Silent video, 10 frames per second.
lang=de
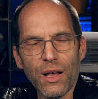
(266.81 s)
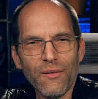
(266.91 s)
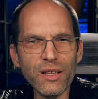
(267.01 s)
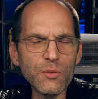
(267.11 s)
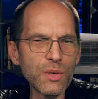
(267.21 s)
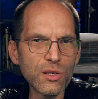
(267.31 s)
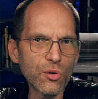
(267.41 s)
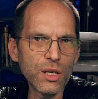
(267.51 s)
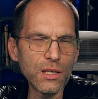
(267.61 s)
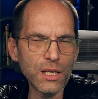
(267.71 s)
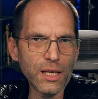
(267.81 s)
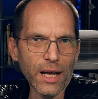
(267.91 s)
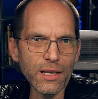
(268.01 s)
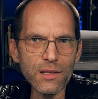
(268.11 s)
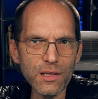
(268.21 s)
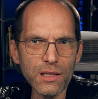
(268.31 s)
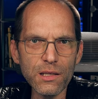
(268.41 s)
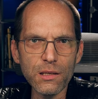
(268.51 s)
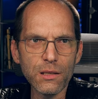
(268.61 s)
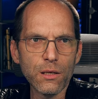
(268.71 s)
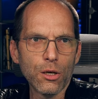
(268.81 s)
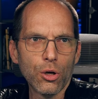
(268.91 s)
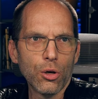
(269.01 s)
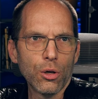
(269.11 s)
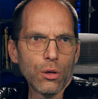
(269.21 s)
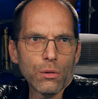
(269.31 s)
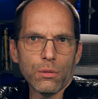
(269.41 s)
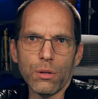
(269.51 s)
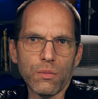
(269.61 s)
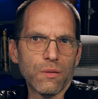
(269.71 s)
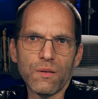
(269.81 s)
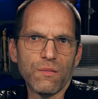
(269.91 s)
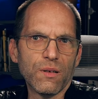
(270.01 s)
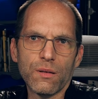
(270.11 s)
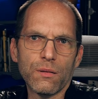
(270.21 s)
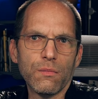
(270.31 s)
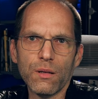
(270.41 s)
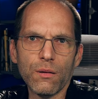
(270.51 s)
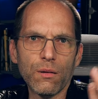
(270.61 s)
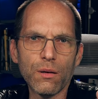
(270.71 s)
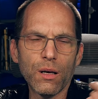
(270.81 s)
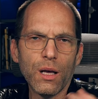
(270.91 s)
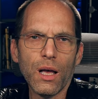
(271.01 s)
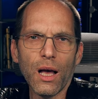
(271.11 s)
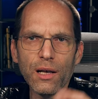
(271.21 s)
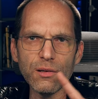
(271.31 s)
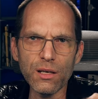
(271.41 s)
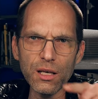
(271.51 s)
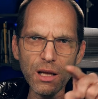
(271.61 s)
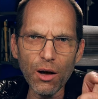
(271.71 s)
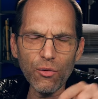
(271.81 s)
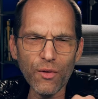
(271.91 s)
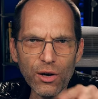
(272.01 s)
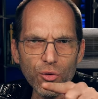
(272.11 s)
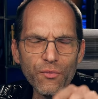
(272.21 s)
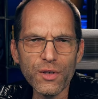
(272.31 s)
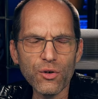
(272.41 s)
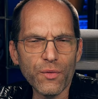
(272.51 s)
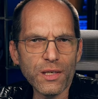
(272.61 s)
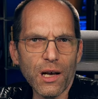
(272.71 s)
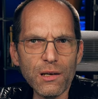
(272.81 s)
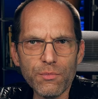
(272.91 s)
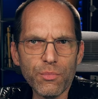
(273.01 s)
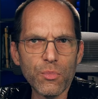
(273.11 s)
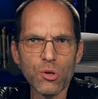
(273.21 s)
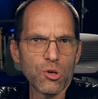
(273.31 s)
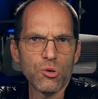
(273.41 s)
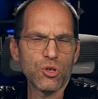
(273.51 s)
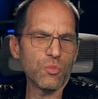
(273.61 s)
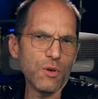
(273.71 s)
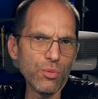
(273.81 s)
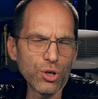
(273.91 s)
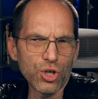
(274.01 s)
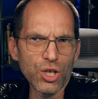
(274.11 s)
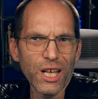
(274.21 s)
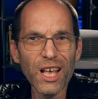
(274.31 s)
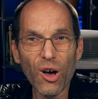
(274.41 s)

Wenn es mich so richtig reinzieht, so denke ich, das ist mir doch. Also genau, warum, wieso, weshalb? Ist mir wurscht.